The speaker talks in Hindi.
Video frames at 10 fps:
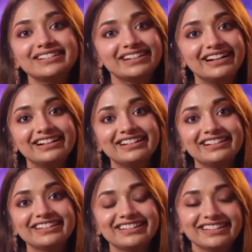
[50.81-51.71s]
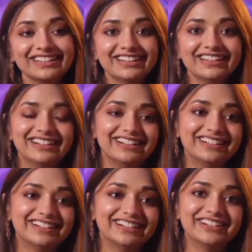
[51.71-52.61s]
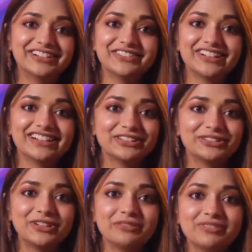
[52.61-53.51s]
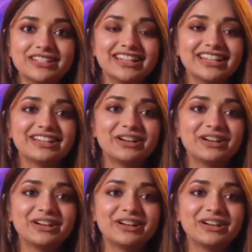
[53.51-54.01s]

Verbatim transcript: यार वरना तो अभिषेक